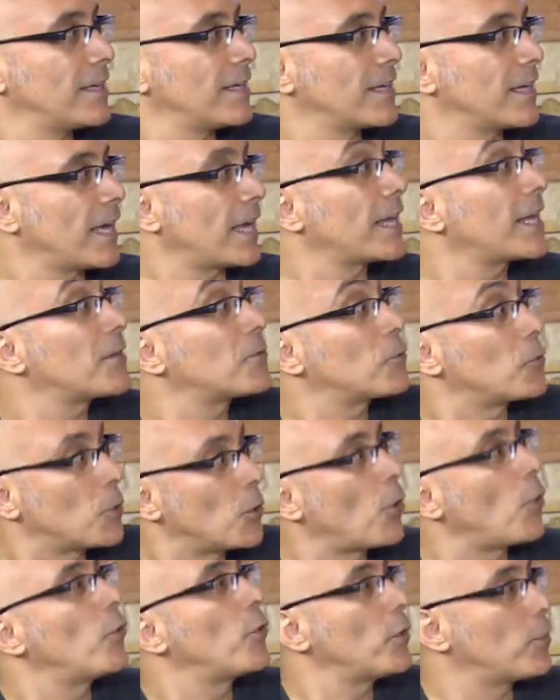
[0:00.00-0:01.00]
¿Qué haría tu
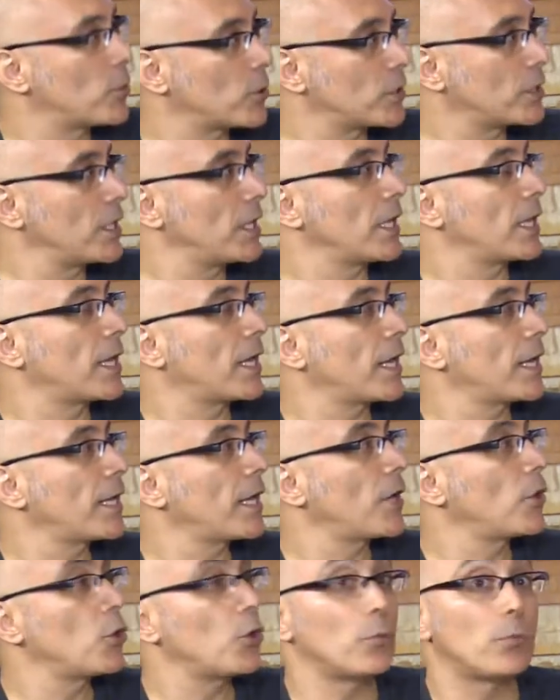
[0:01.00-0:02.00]
novio por ti? ¿Qué
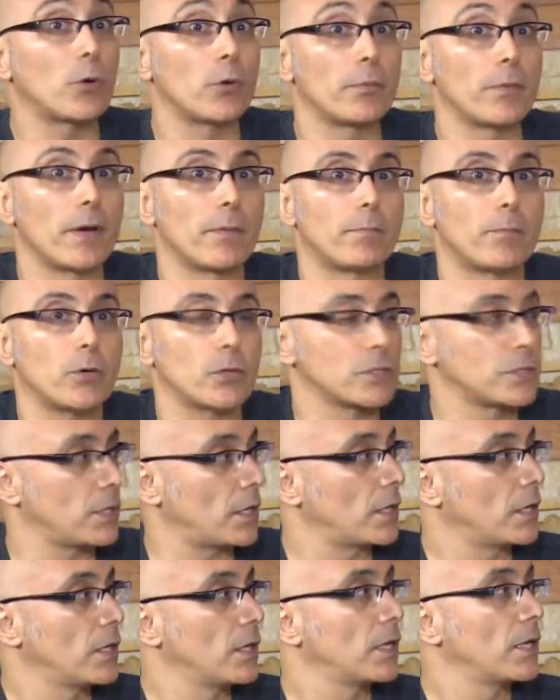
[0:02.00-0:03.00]
haría yo por mi
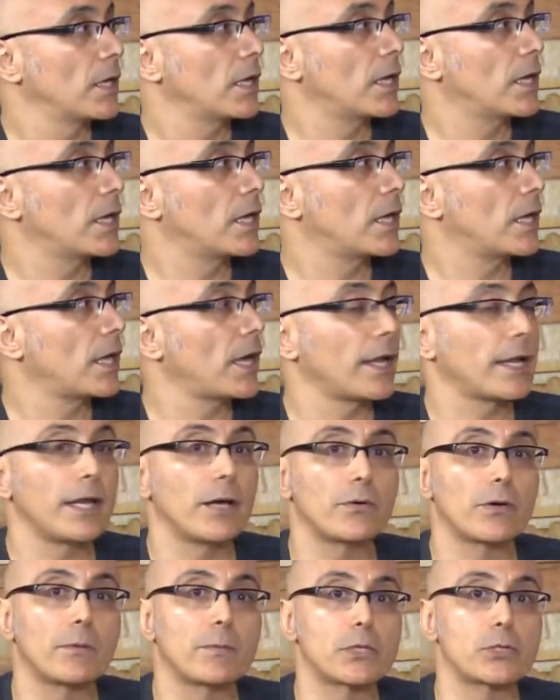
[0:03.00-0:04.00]
esposa? ¿Qué
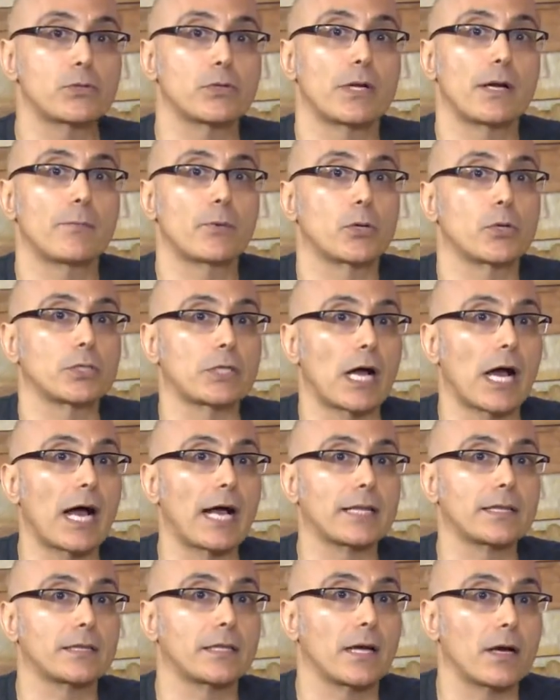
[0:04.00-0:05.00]
haría una persona por otra?
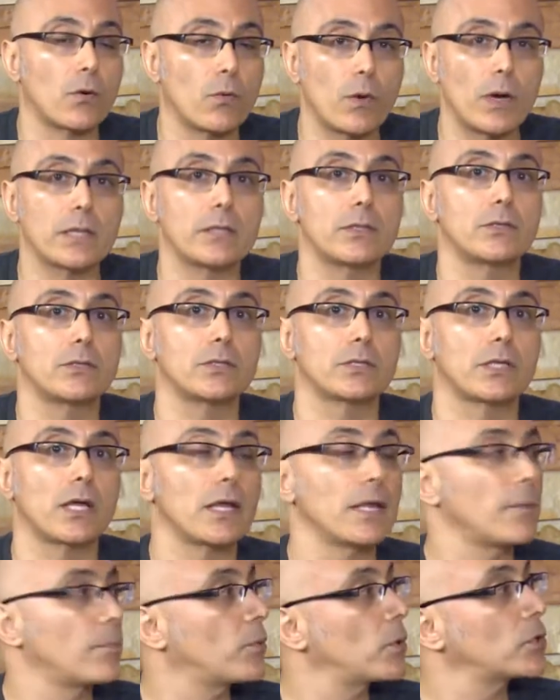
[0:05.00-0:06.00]
¿Hasta cuándo está
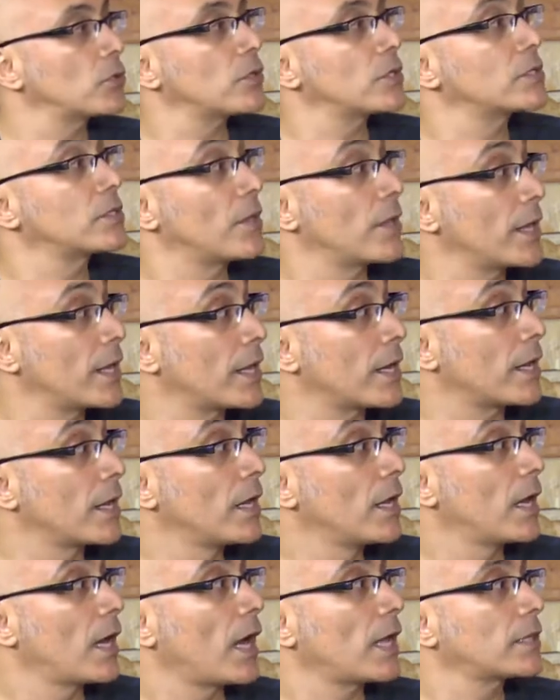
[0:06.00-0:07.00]
dispuesto a ceder?
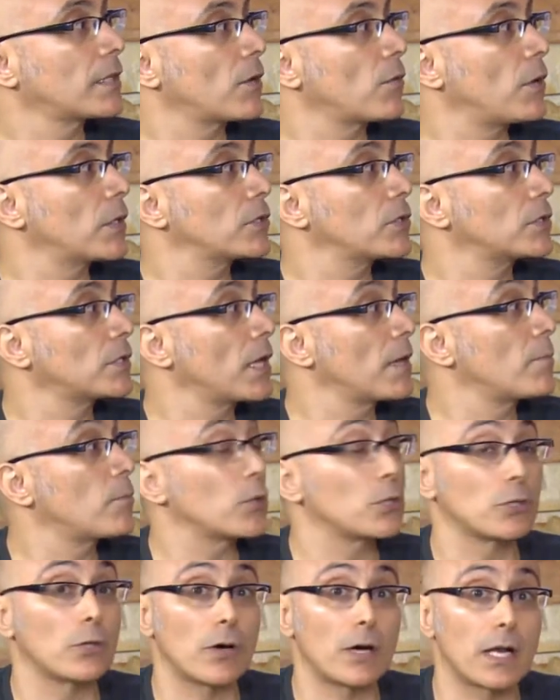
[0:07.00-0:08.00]
¿Hasta cuándo está
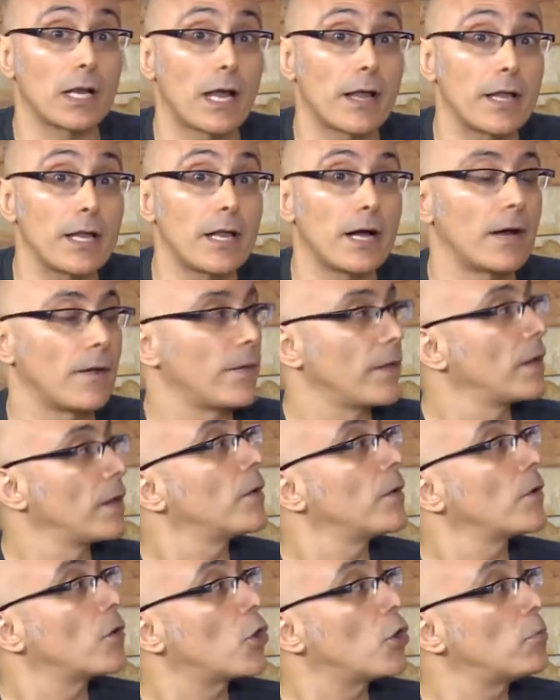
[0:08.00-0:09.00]
dispuesto a dar la vida?
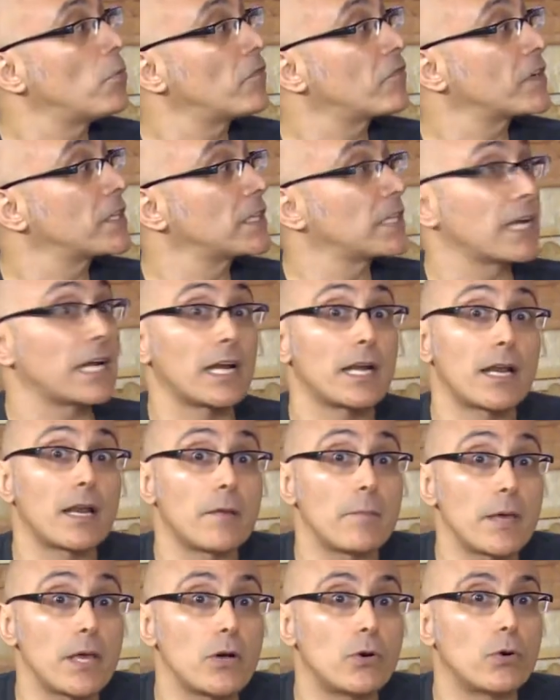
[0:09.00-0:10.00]
¿Cómo enfrentar al
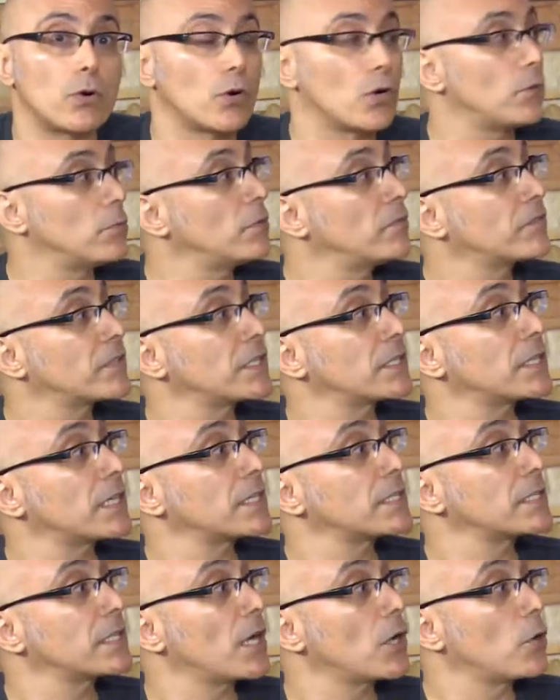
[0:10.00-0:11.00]
enemigo? ¿Cómo
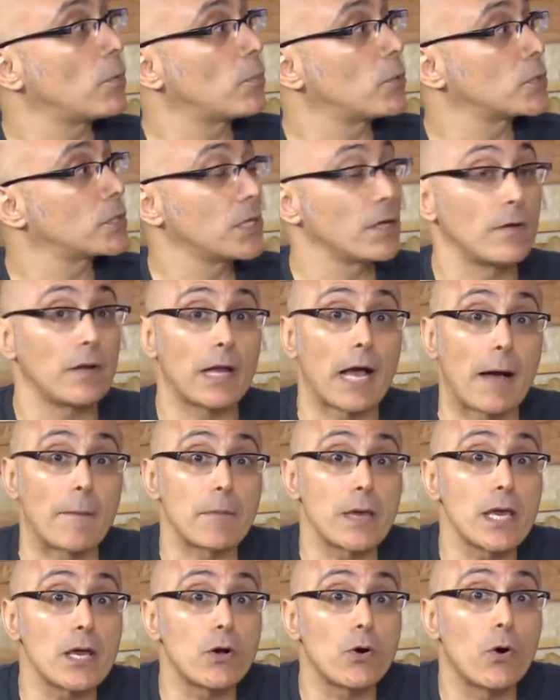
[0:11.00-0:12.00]
enfrentarse a los posibles
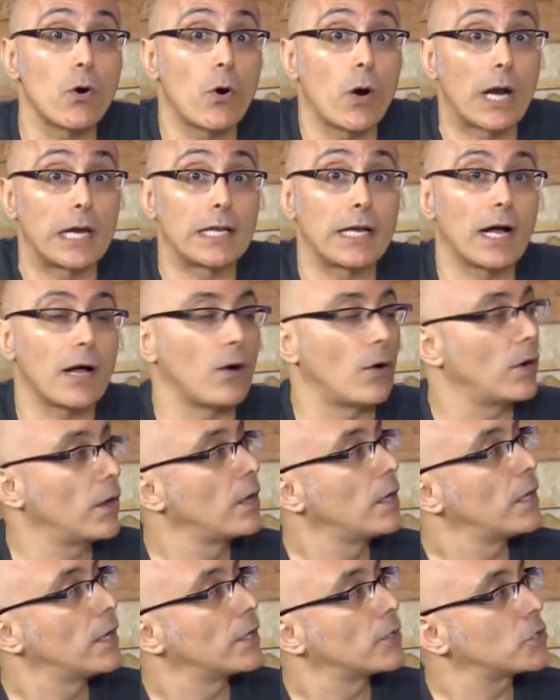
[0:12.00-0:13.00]
amigos o aliados?
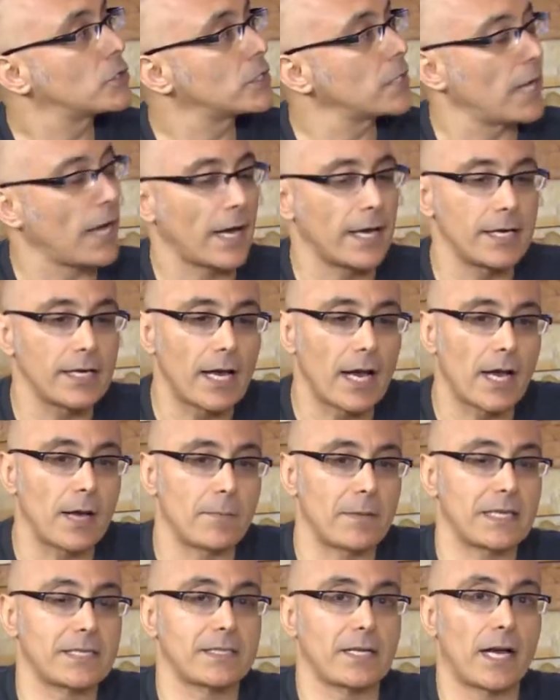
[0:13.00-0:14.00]
Entonces ahí
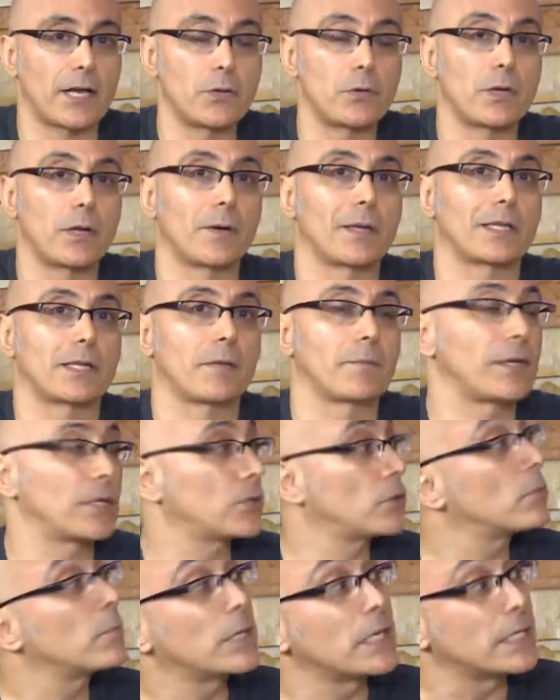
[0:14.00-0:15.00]
además hay un
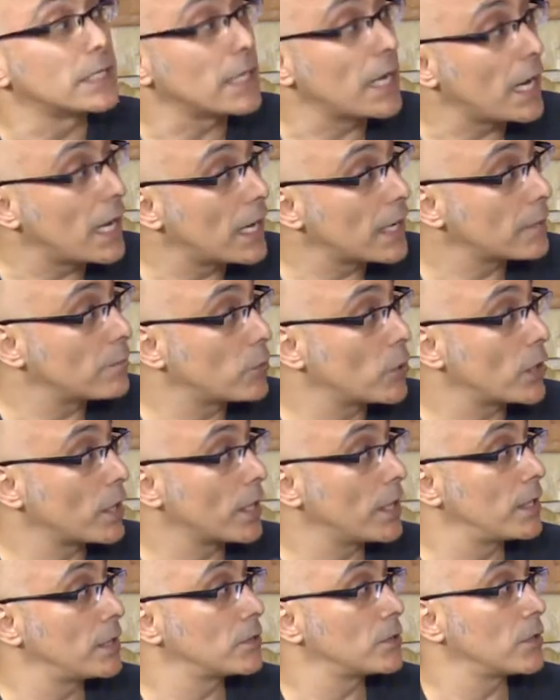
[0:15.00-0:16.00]
levantamiento militar
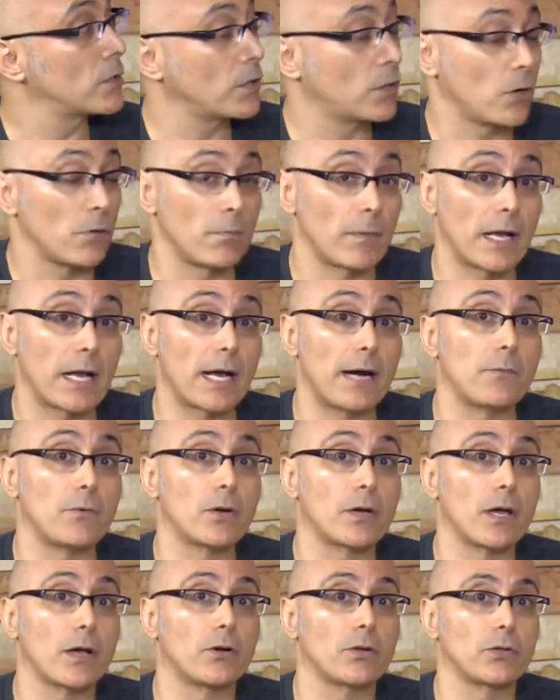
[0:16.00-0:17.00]
porque
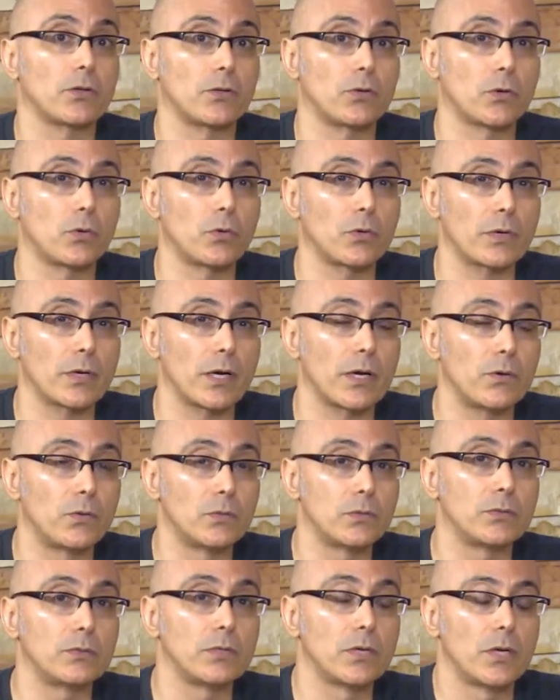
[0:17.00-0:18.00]
convengamos que cuando ocurre
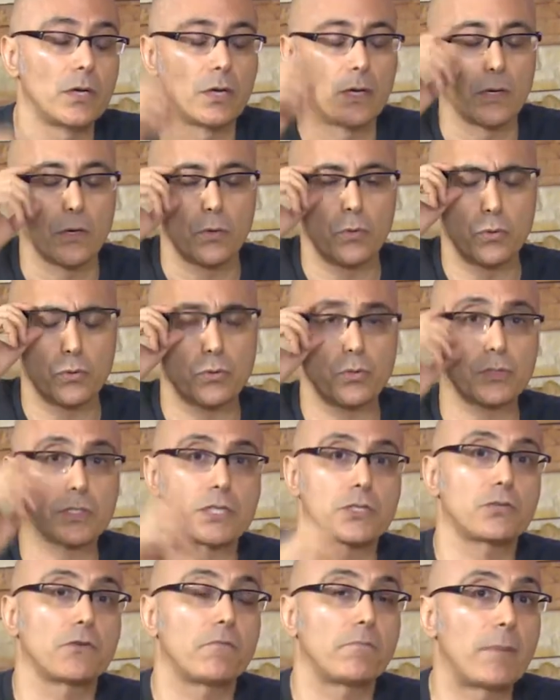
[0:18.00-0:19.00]
un,
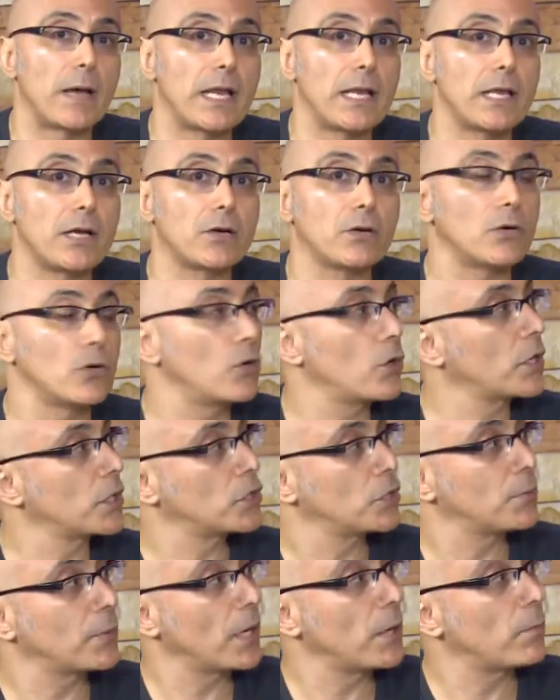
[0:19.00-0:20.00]
suceso bélico los
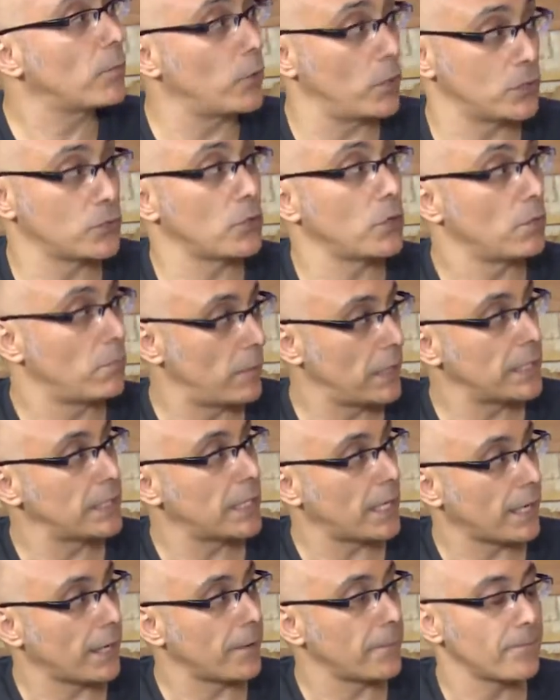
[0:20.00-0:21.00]
que toman el poder son los
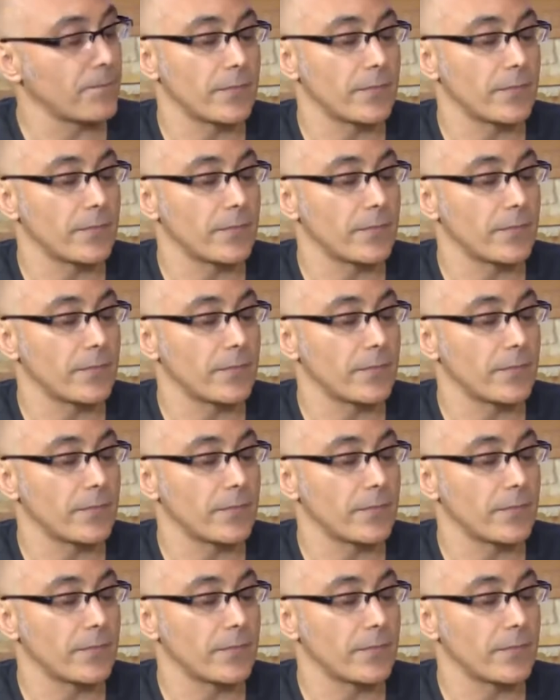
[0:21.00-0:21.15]
militares.